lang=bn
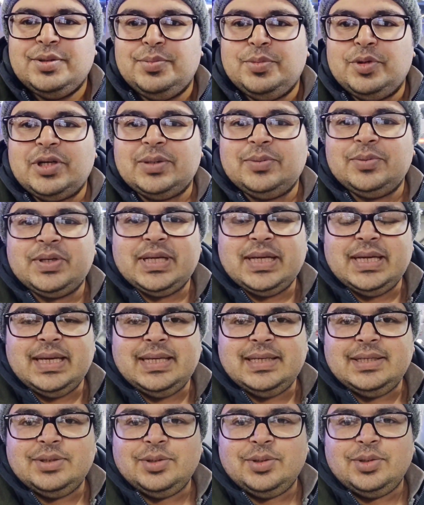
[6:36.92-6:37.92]
মোটামুটি
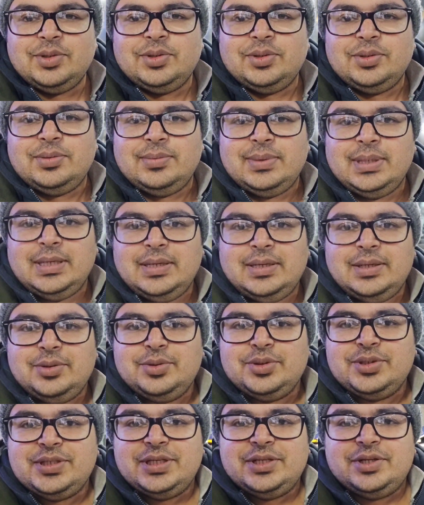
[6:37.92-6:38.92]
এই হলো
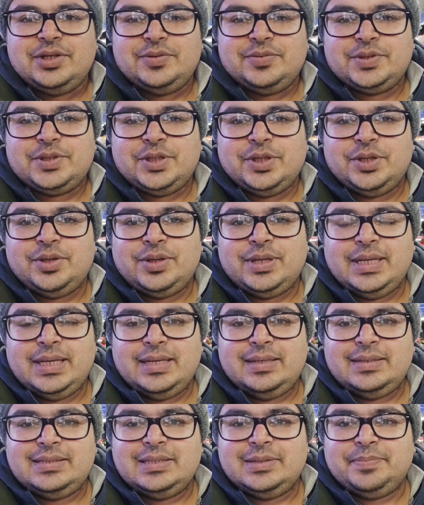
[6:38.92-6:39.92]
ডুসেলড্রপ
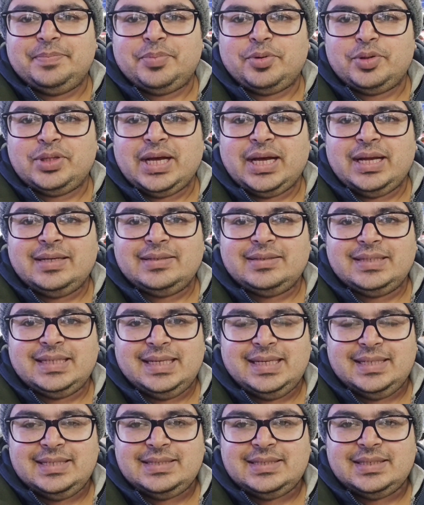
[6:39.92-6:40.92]
শহরের যে প্রধান
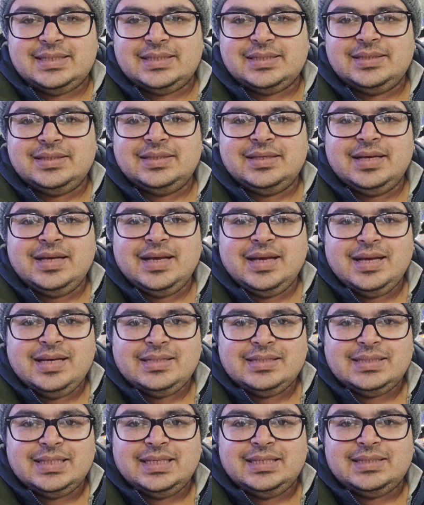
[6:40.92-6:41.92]
ট্রেন স্টেশন
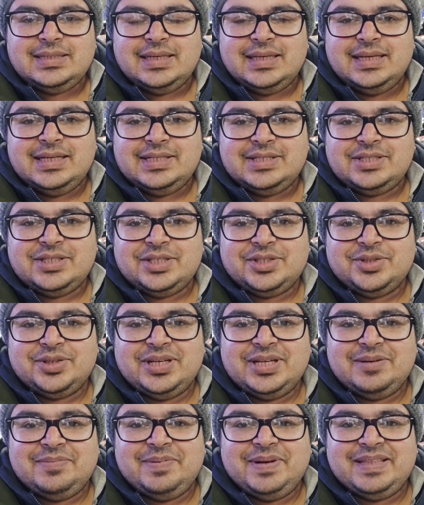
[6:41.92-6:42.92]
সেই ট্রেন
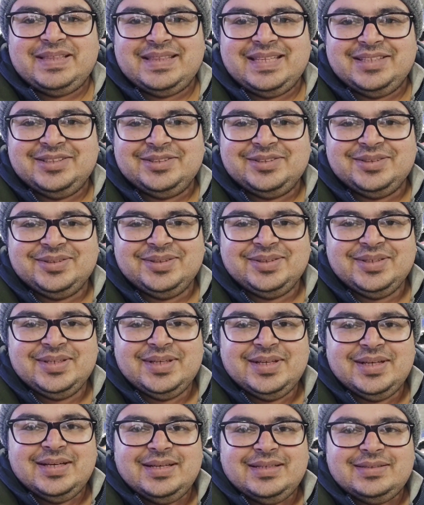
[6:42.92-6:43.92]
স্টেশনের বৃত্তান্ত
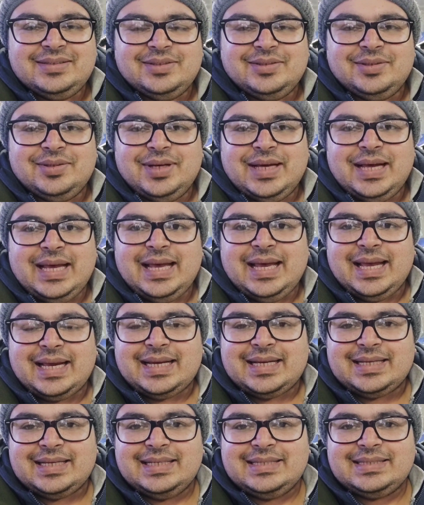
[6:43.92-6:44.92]
তো
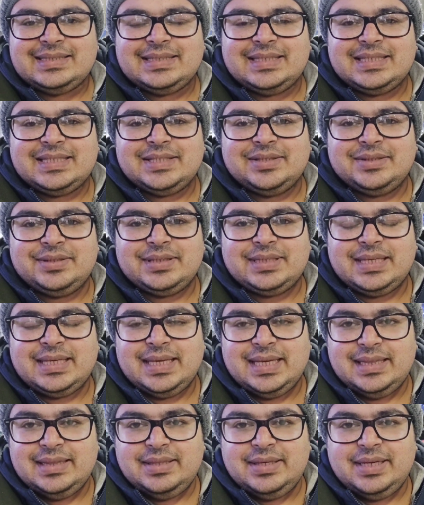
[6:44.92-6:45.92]
একটা স্টেশন
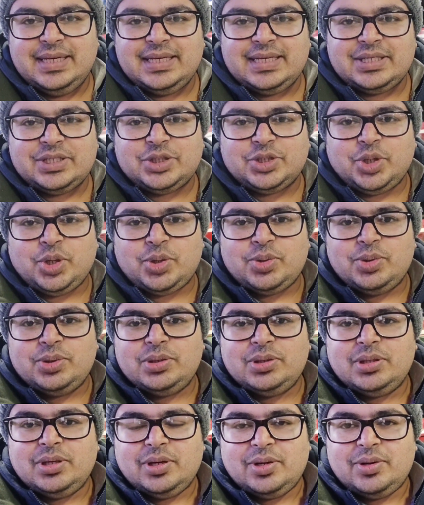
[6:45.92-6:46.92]
কেন্দ্রিক সকল
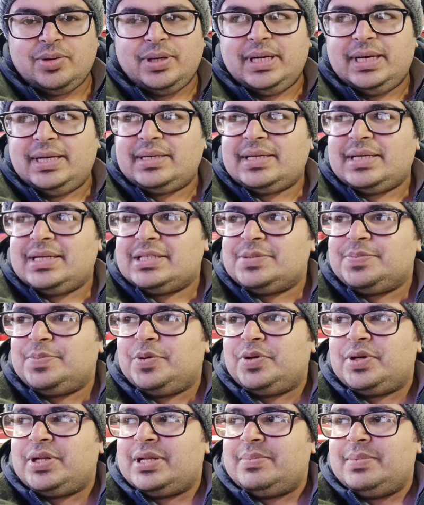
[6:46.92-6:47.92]
ধরনের
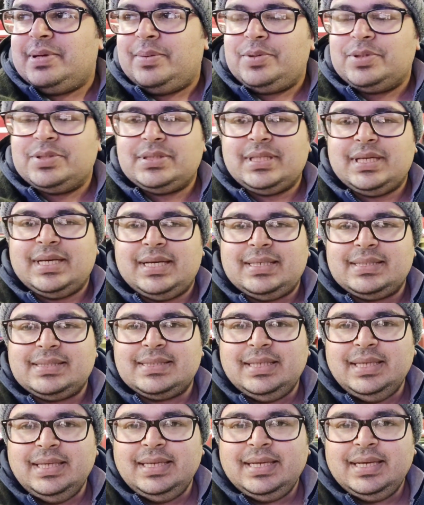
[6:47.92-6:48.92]
ট্রান্সপোর্টের ব্যবস্থা
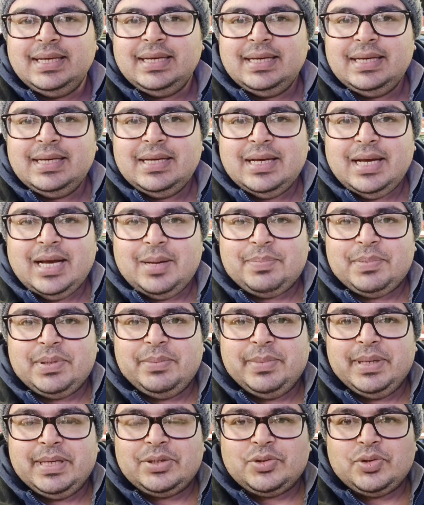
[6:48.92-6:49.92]
আছে আপনি
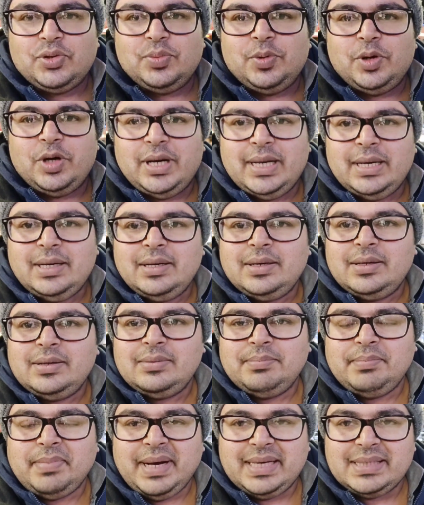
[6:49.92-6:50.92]
মেট্রো বলেন
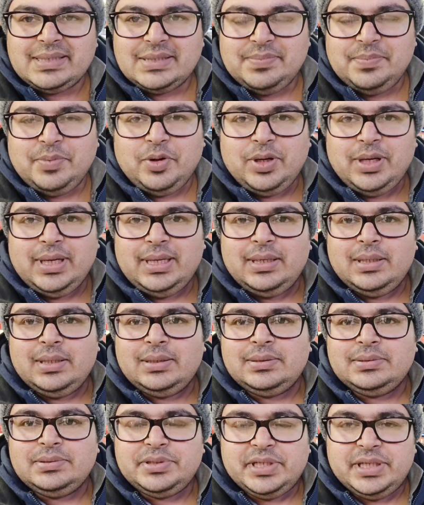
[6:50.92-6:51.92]
বাস বলেন
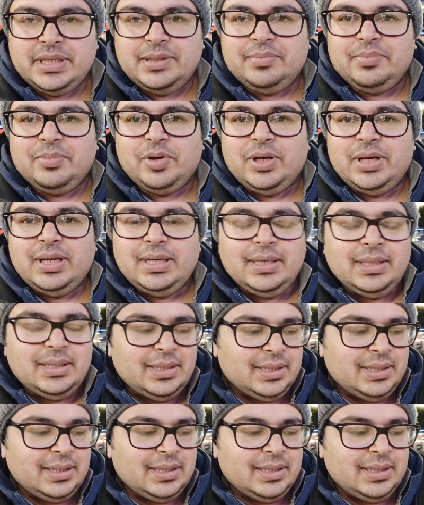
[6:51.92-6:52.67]
ট্রেন বলেন